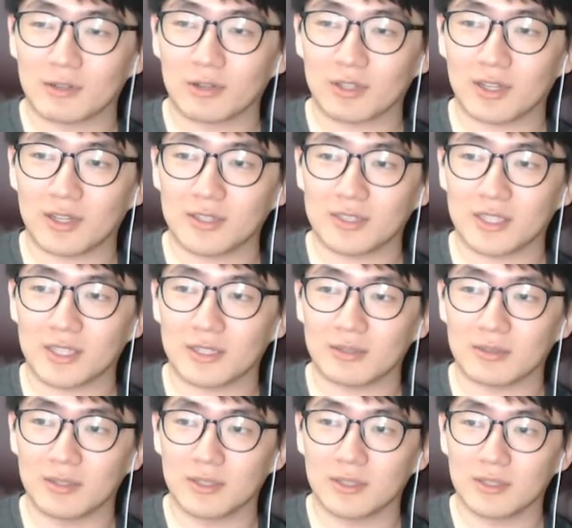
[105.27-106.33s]
그러다가
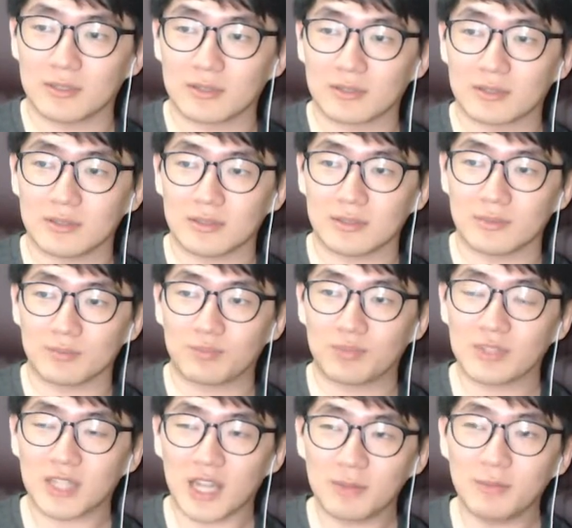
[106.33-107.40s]
이제 그
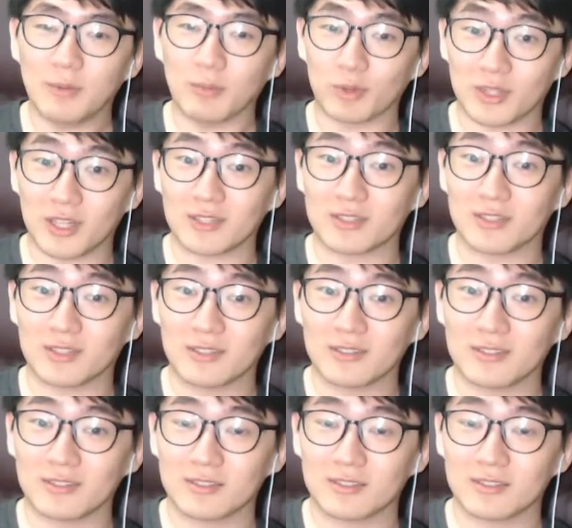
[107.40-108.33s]
풀타임은 못됐죠.